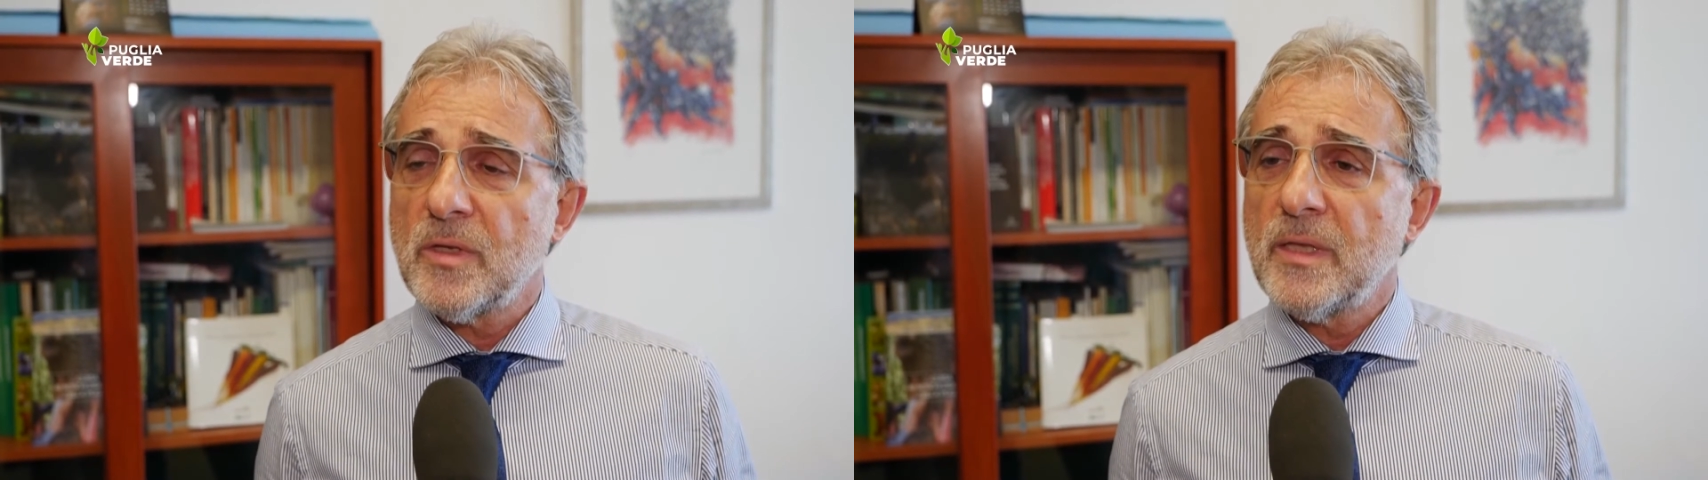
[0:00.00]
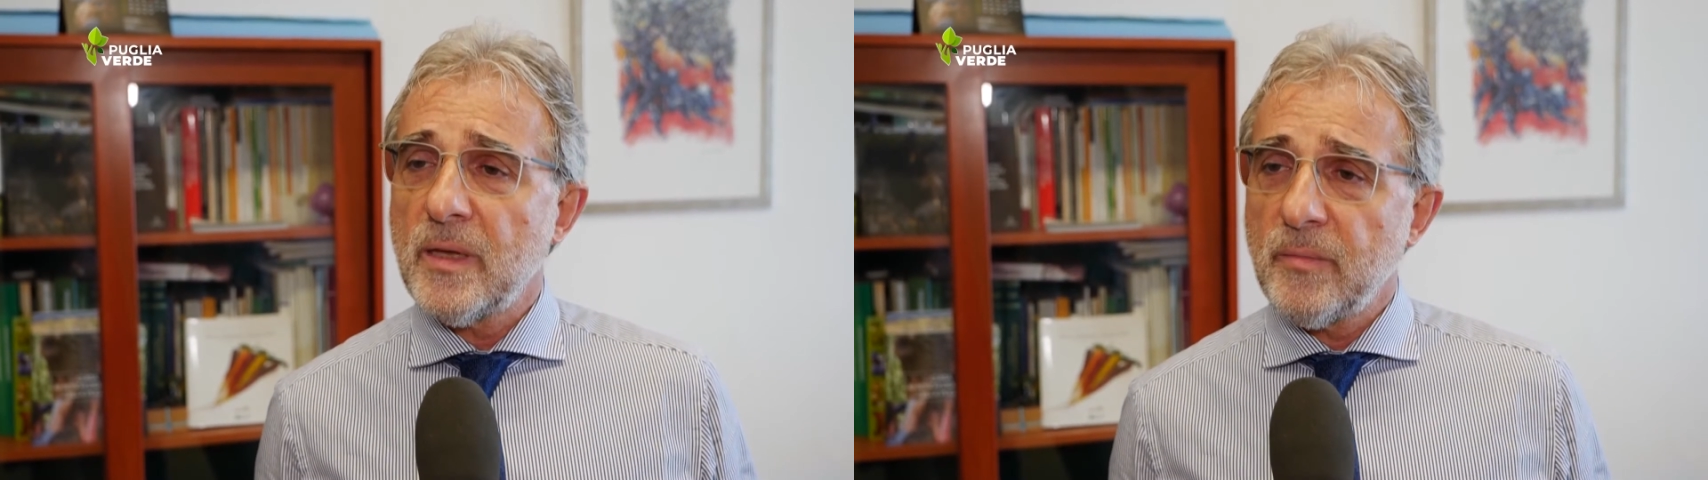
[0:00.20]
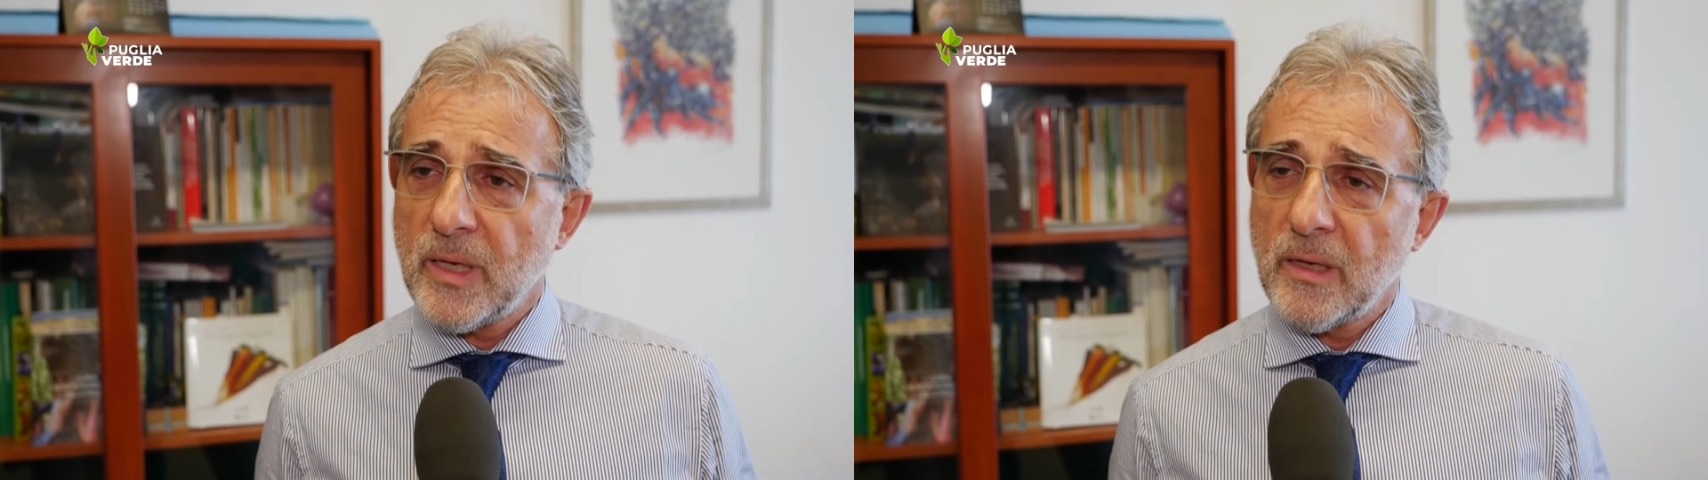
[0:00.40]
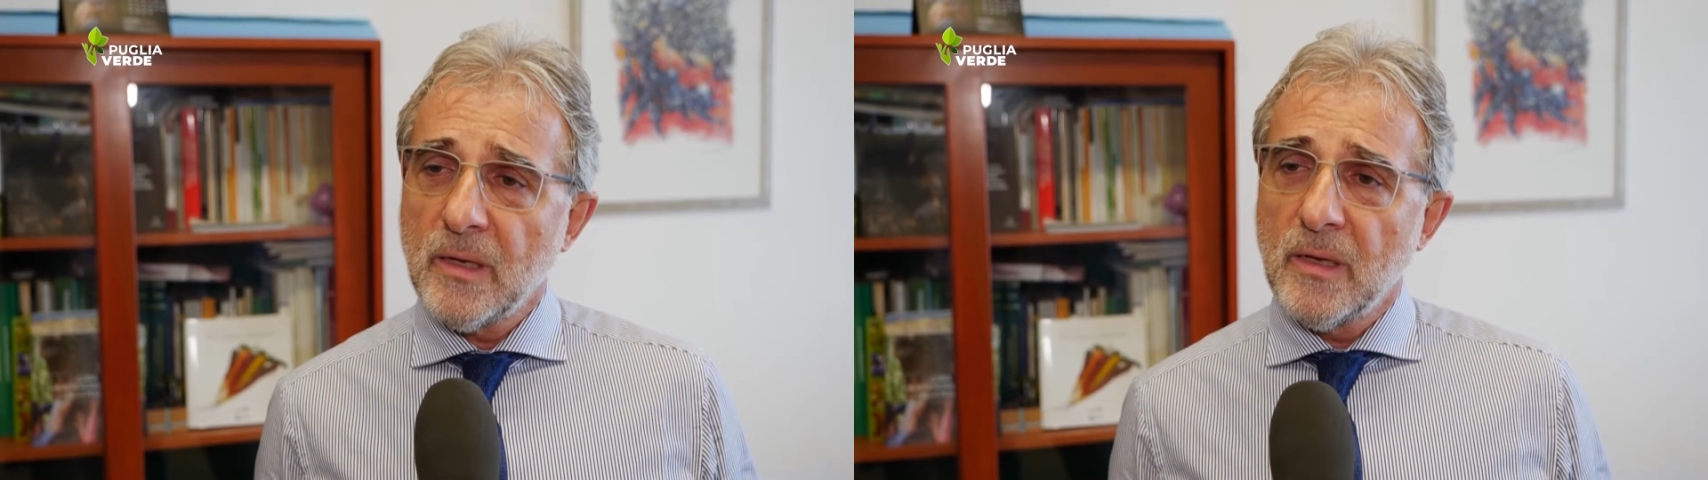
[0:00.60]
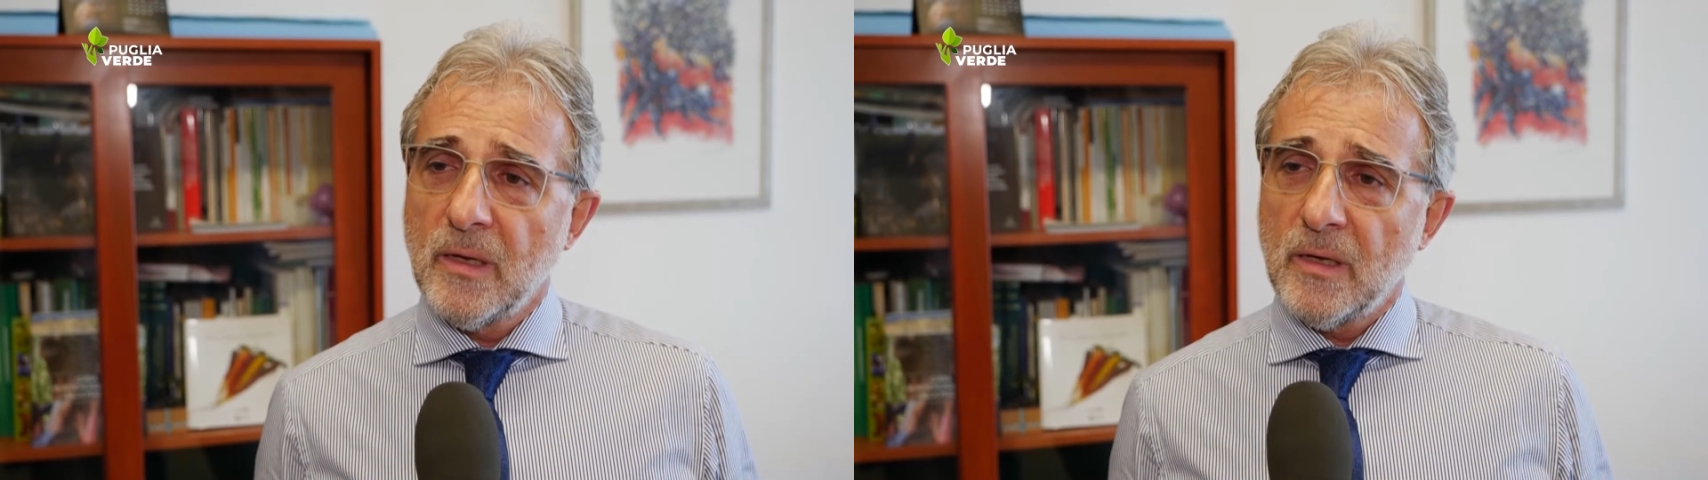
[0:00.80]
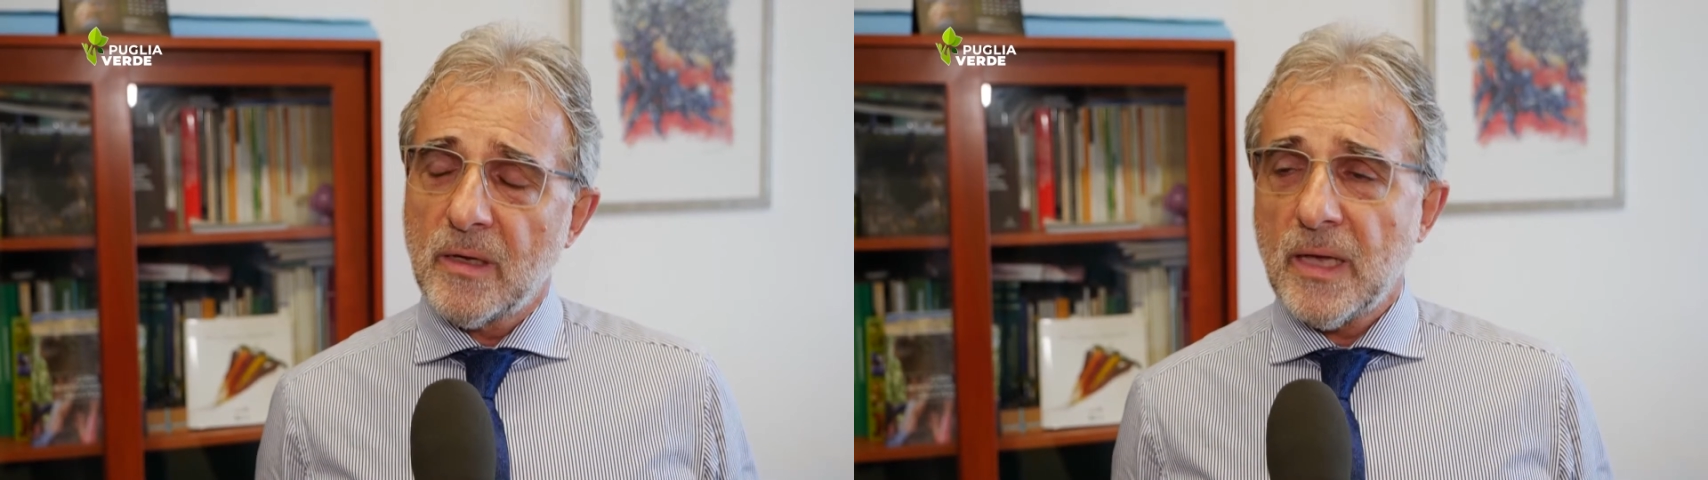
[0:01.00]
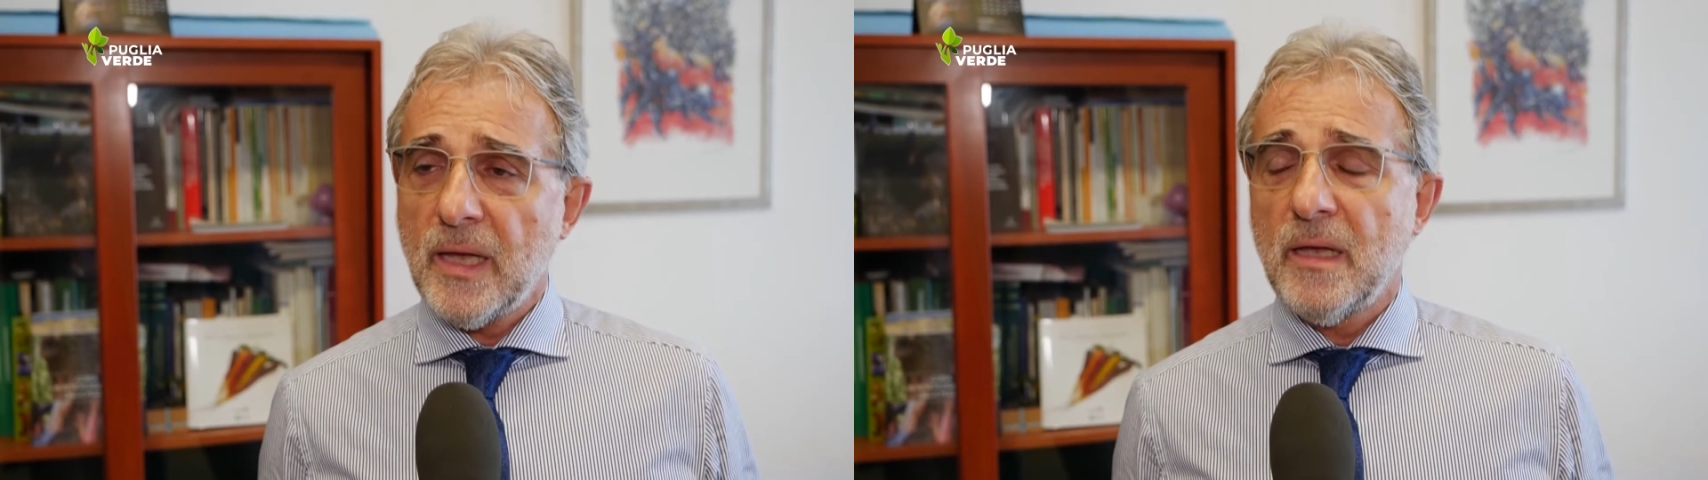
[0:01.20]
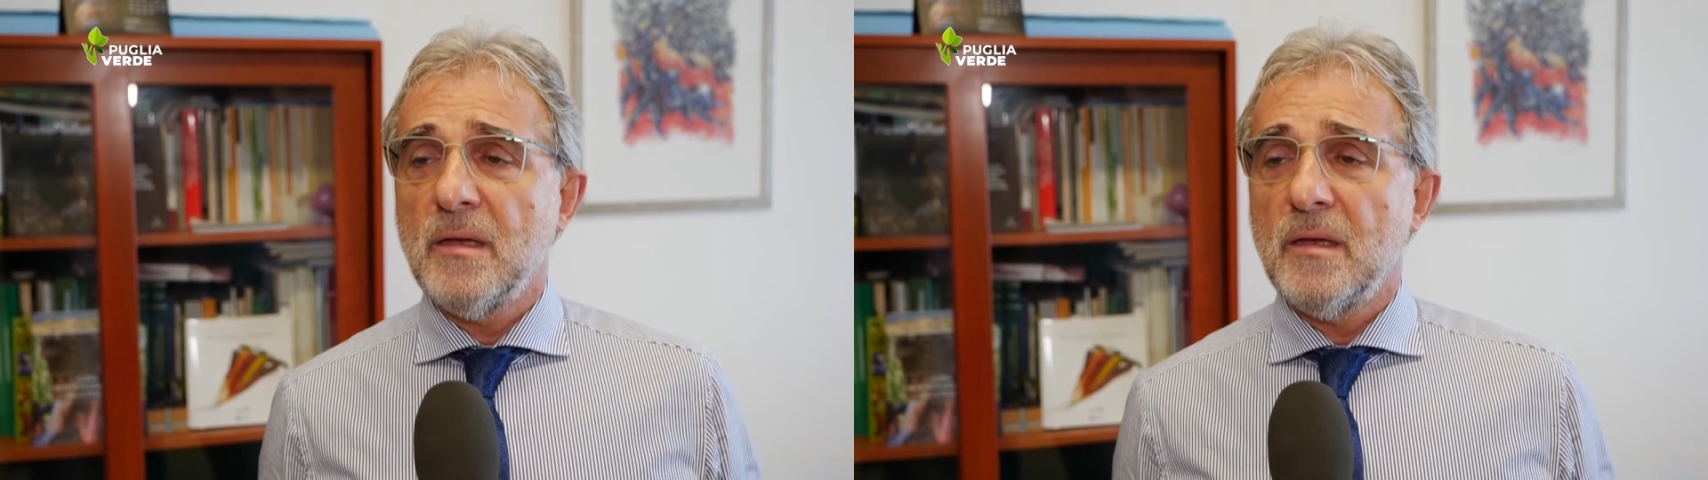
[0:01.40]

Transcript: i temi che